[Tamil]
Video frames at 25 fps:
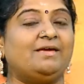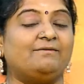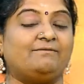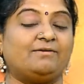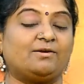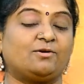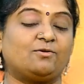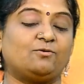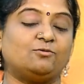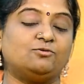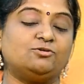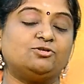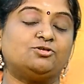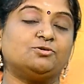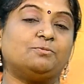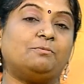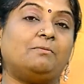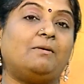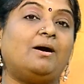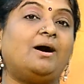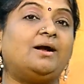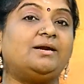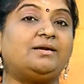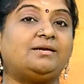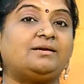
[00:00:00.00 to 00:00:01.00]
இவர்
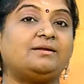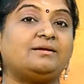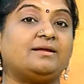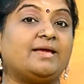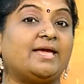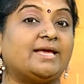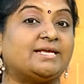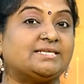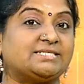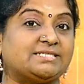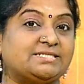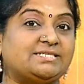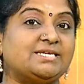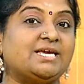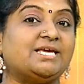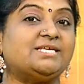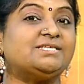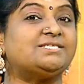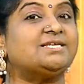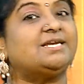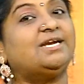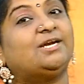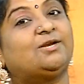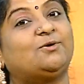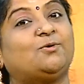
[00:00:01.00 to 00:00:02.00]
கொஞ்சம் மாற்று
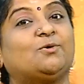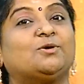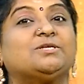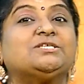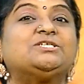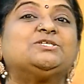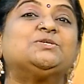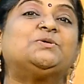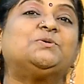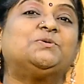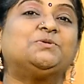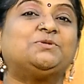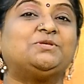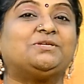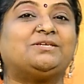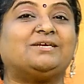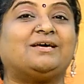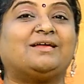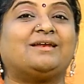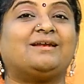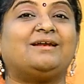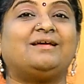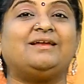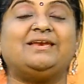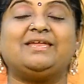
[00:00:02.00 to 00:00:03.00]
எக்ஸ்சேஞ்ச் ரேட் குறைச்சி
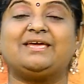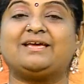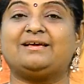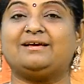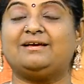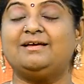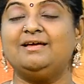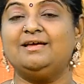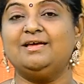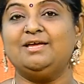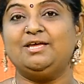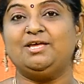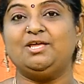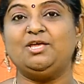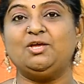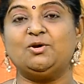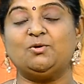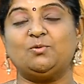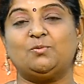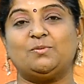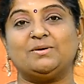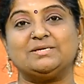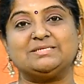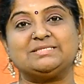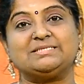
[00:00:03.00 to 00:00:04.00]
கொடுத்துட்டாருன்னா இன்னைக்கு
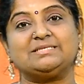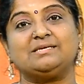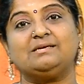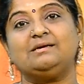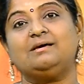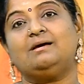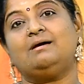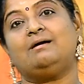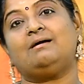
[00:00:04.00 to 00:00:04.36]
யூஎஸ்